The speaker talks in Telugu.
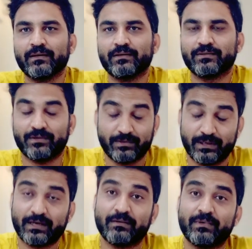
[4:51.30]
సో
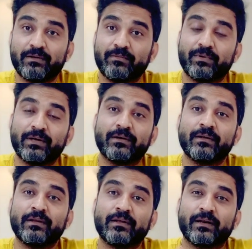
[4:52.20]
ఇక్కడ మనం ఇప్పుడు
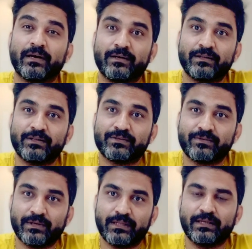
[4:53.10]
రెంట్
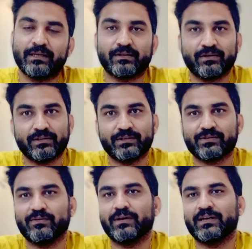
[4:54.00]
తీసుకునేది ఎంతలో
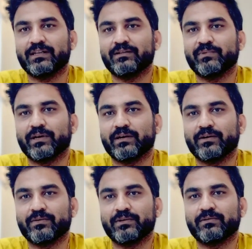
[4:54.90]
తీసుకోవాలనేది
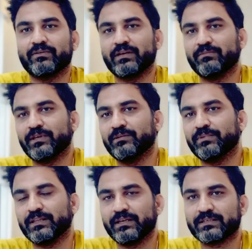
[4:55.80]
మాట్లాడుకుందాం ఒకవేళ మీది
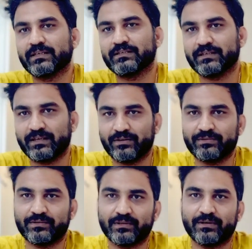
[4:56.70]
పది లక్షలు సేల్
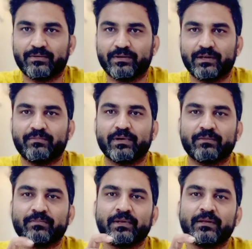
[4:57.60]
అవుతుంది అనుకోండి
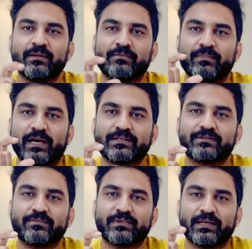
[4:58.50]
మనం
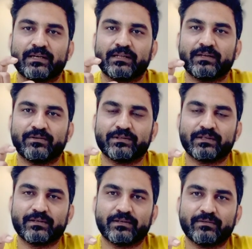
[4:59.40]
మ్యాక్సిమం థర్టీ
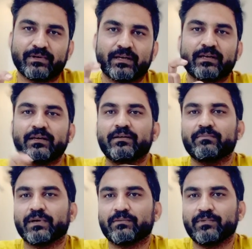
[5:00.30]
థౌజండ్ వరకు
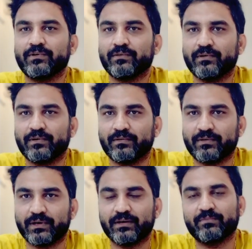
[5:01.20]
మనం
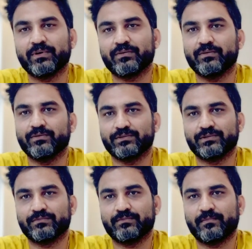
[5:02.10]
రెంట్
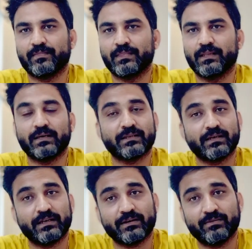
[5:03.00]
పెట్టుకోవచ్చు అంతకన్నా ఎక్కువ